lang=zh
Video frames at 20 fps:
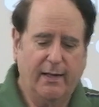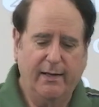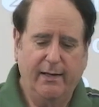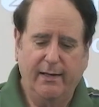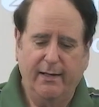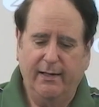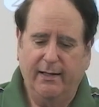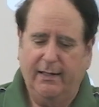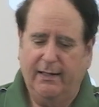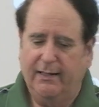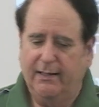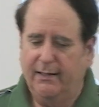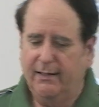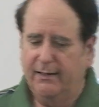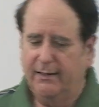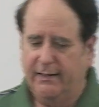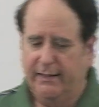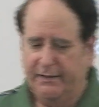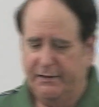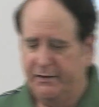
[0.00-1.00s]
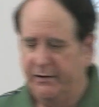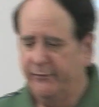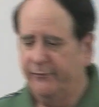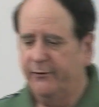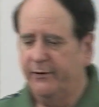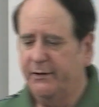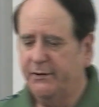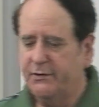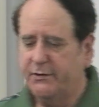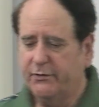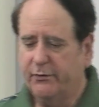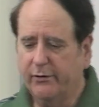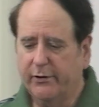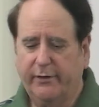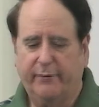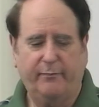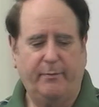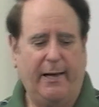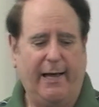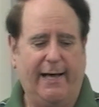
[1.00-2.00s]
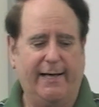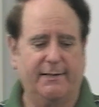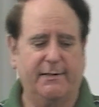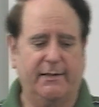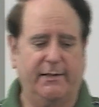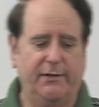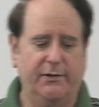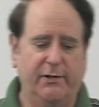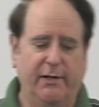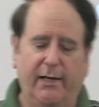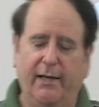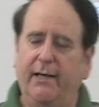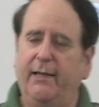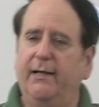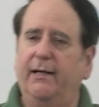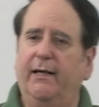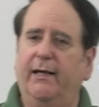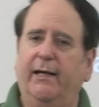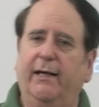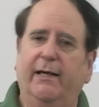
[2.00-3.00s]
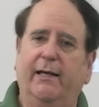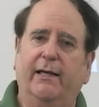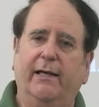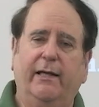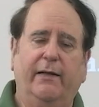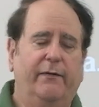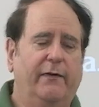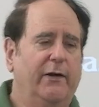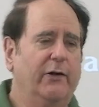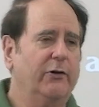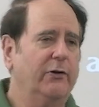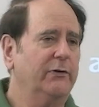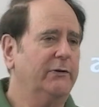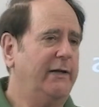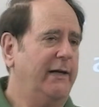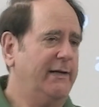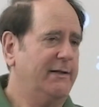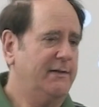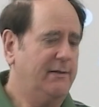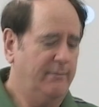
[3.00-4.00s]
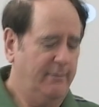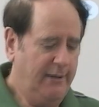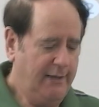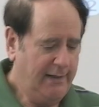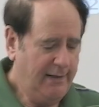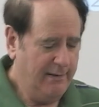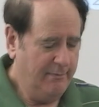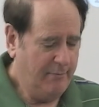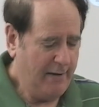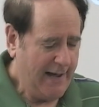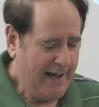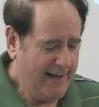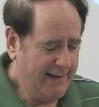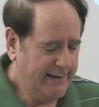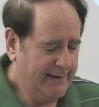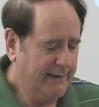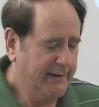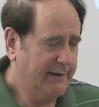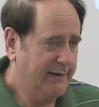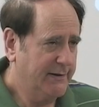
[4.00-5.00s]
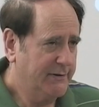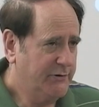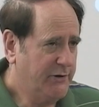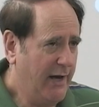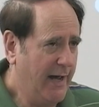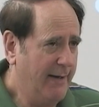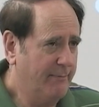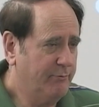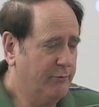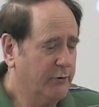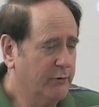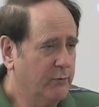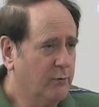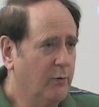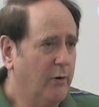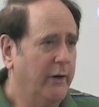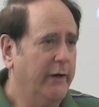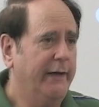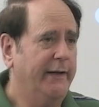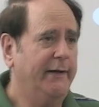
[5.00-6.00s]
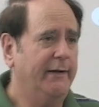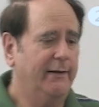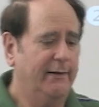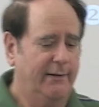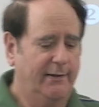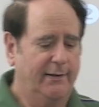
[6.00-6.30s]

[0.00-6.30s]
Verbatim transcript: 这处经文有一点不同，在旧约哈巴古书的第一章。